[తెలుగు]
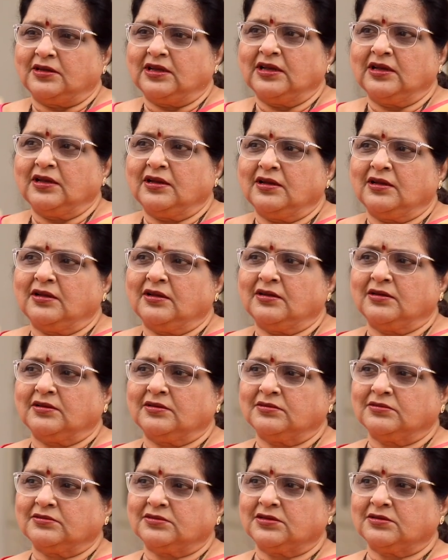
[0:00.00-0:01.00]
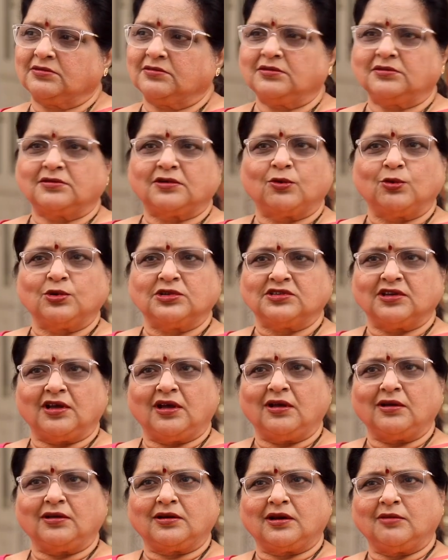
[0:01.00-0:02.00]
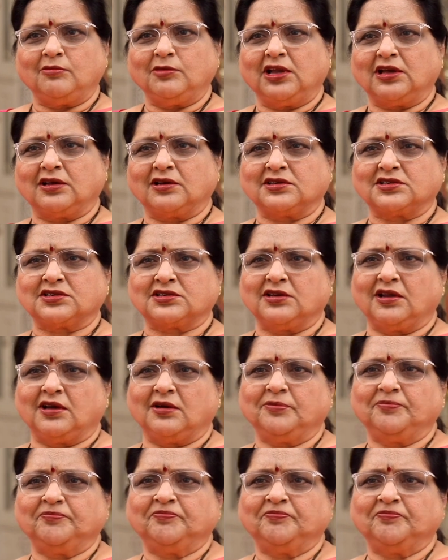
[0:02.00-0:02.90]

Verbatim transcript: ఇంకా రోజా రమ్యకృష్ణ